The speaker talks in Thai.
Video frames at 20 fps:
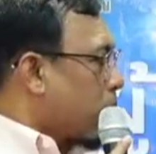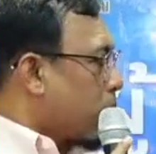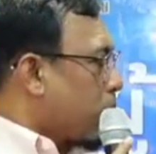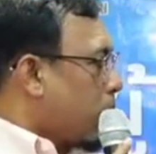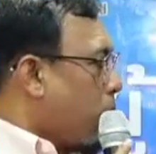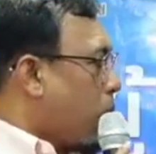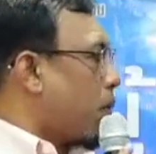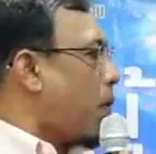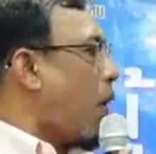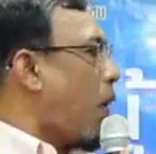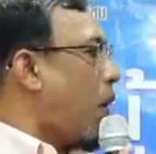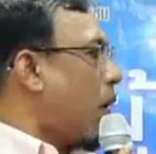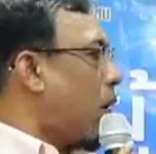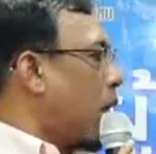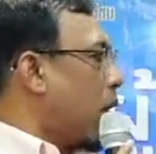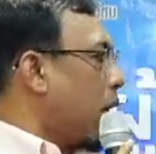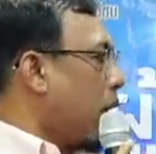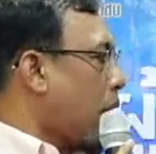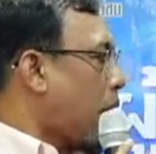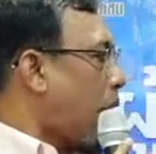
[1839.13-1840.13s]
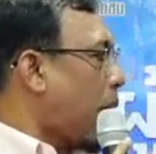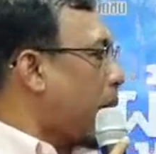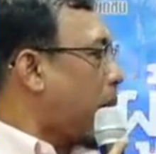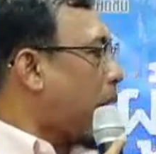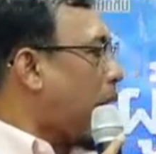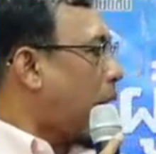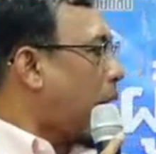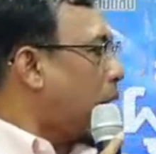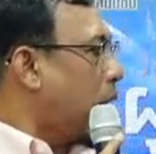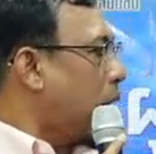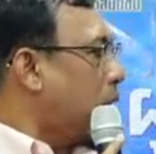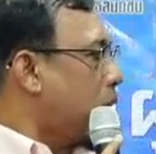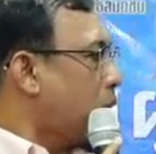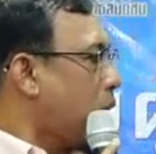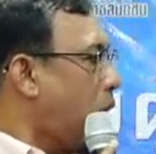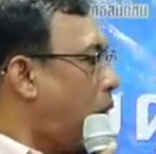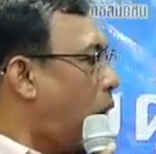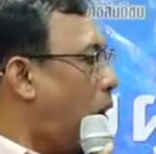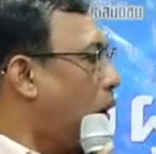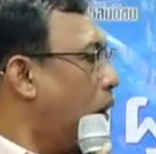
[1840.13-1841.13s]
ปกป้องนะครับอันที่สอ
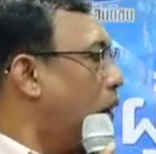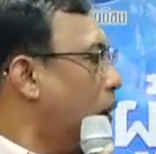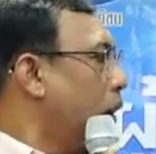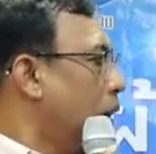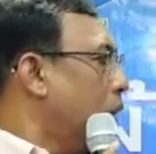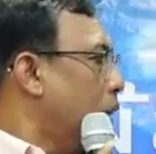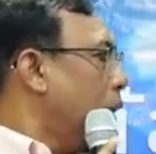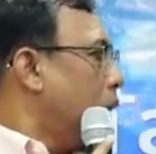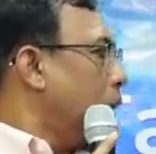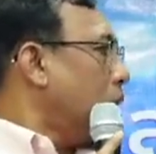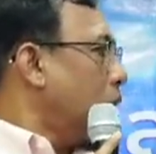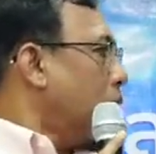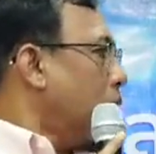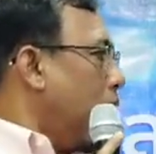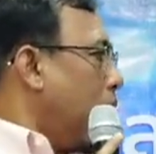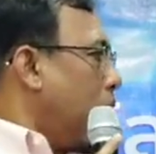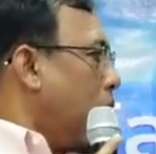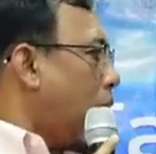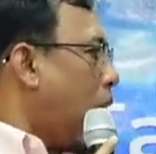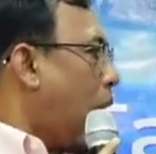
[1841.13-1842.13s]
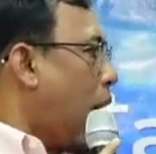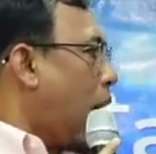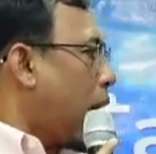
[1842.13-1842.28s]
งหน้า